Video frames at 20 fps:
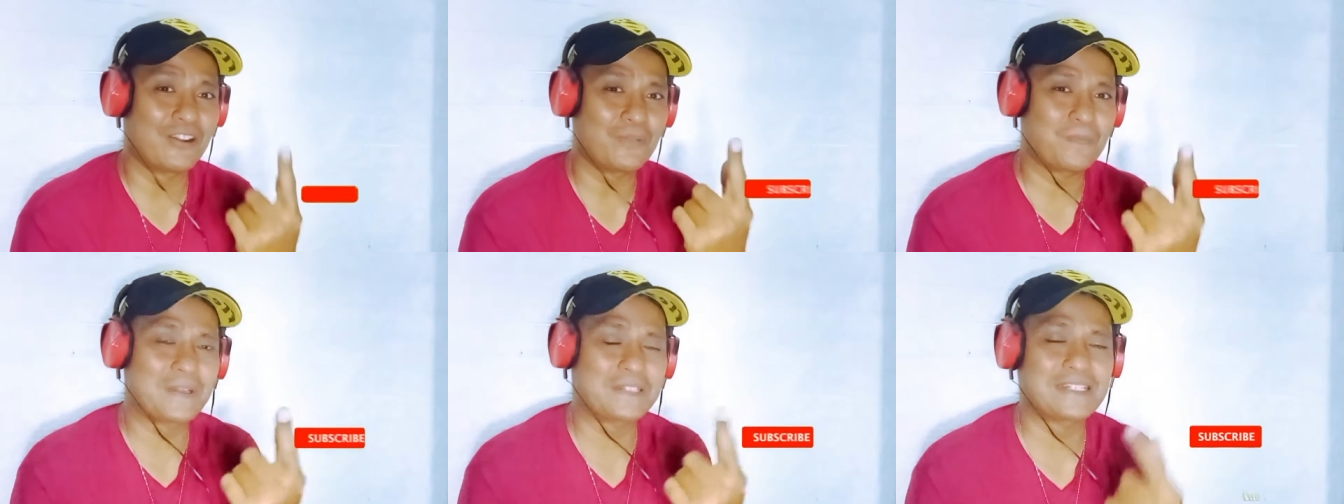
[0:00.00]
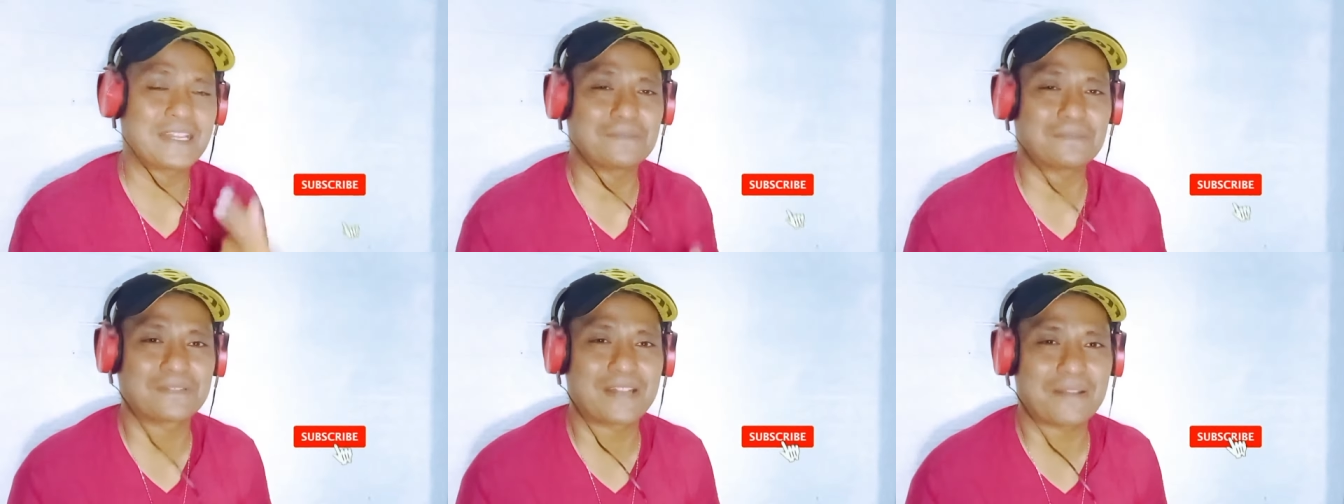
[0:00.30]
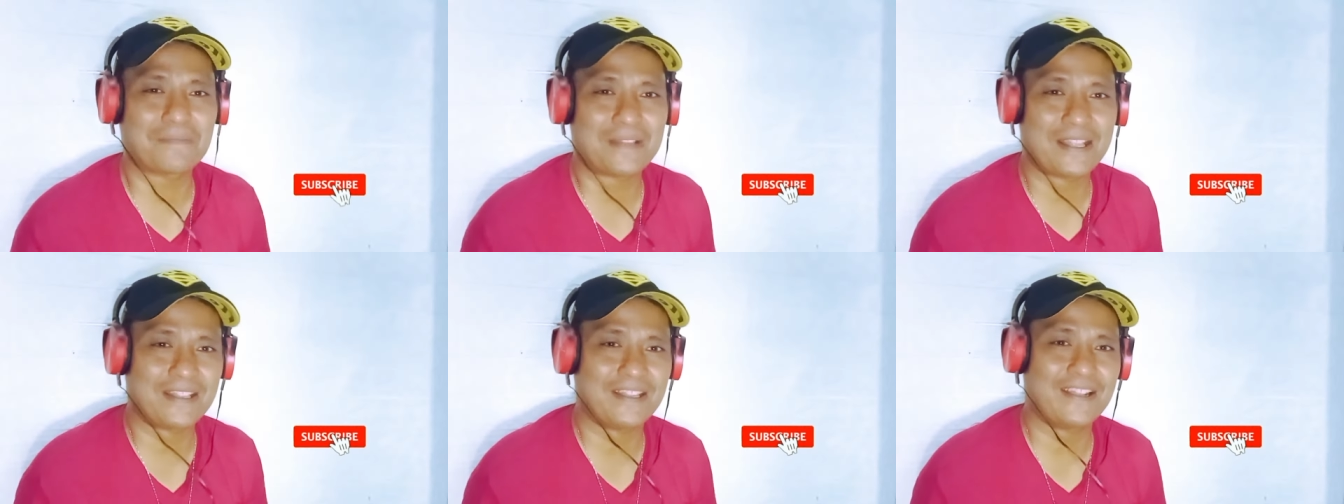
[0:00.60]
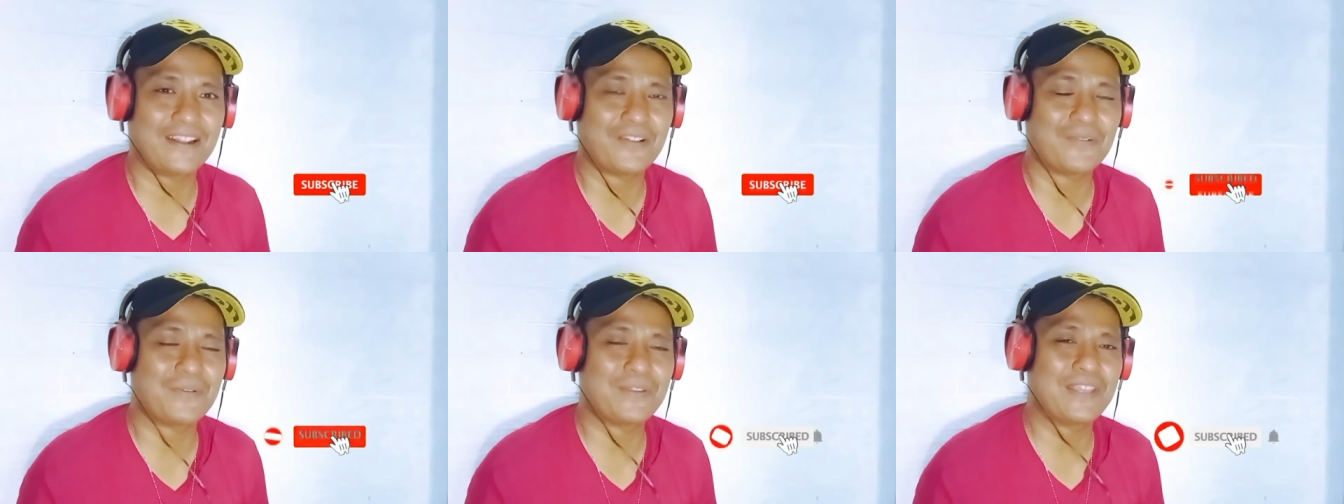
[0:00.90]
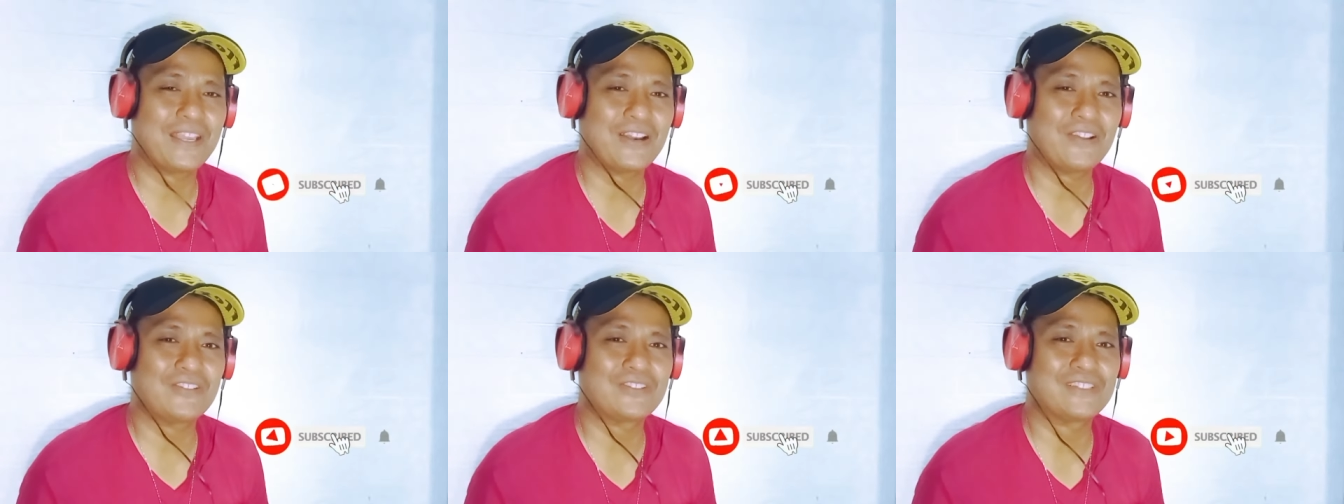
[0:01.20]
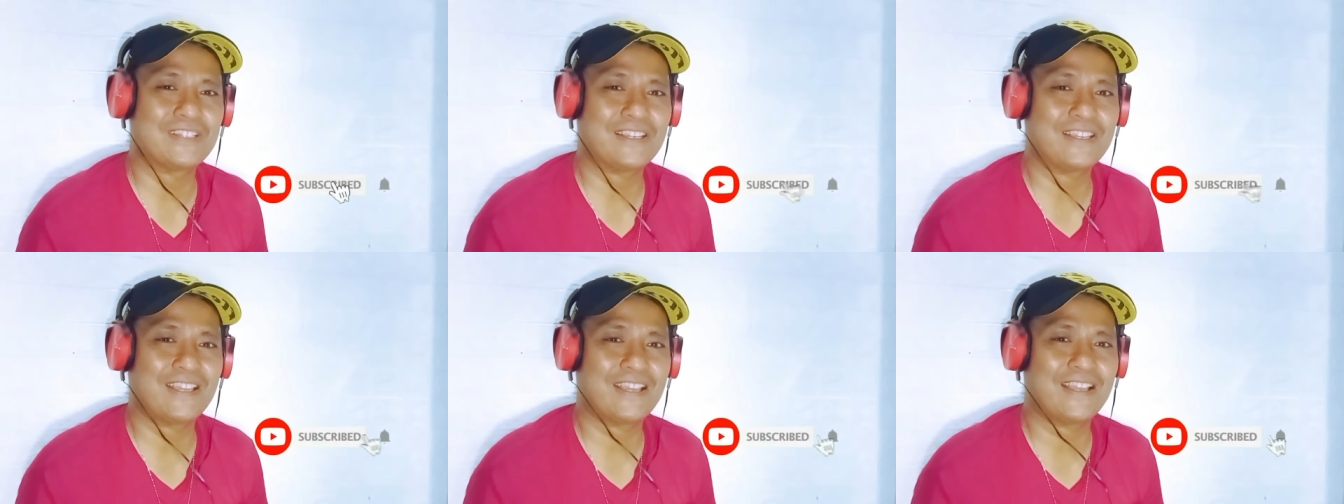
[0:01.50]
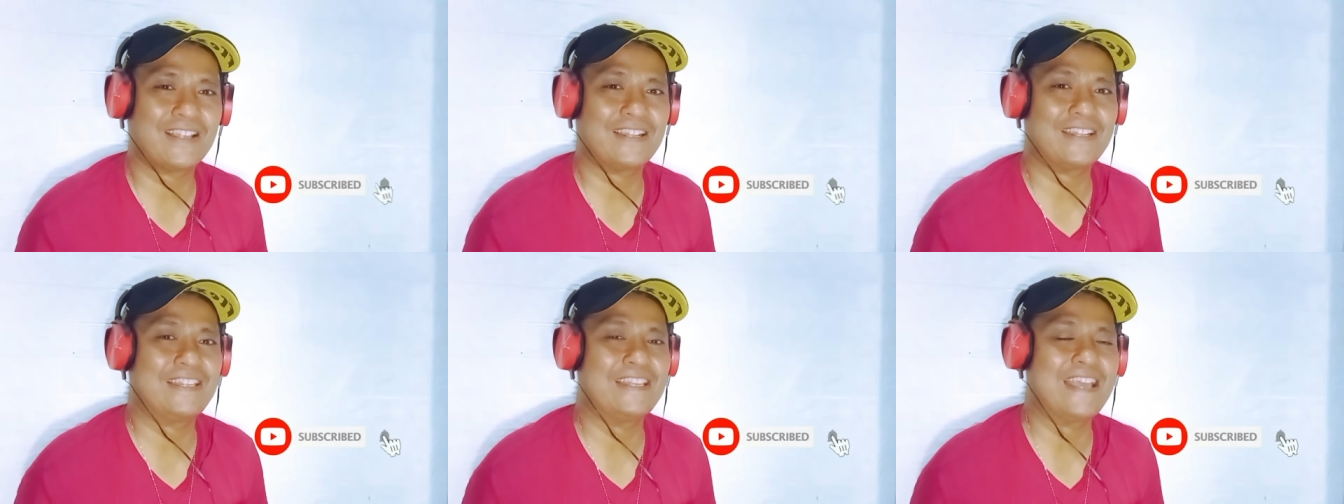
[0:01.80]
jangan lupa subscribe like dan komennya
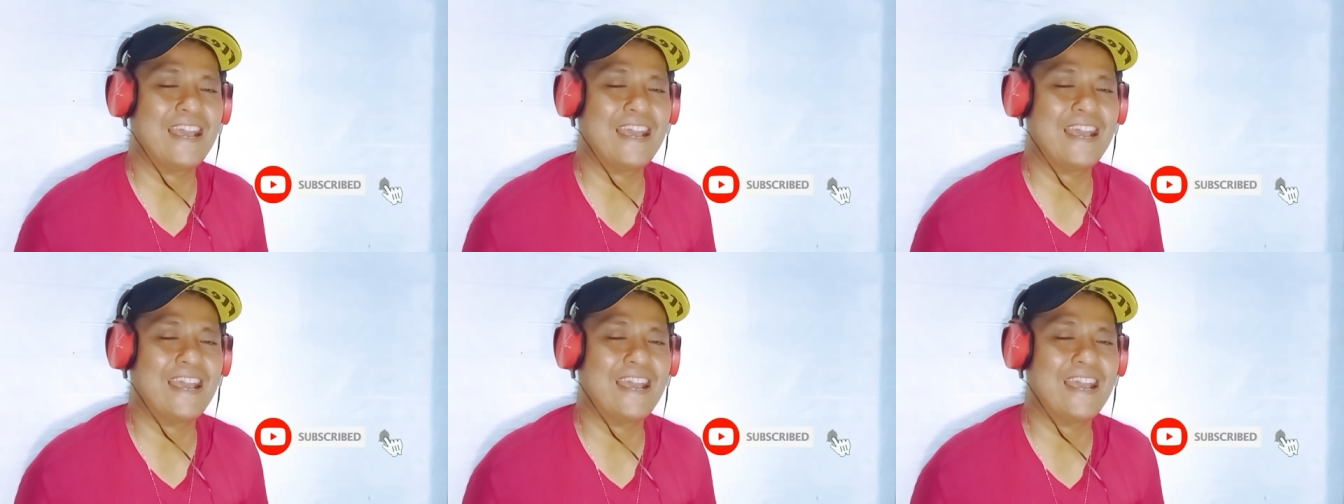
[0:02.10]
loncengnya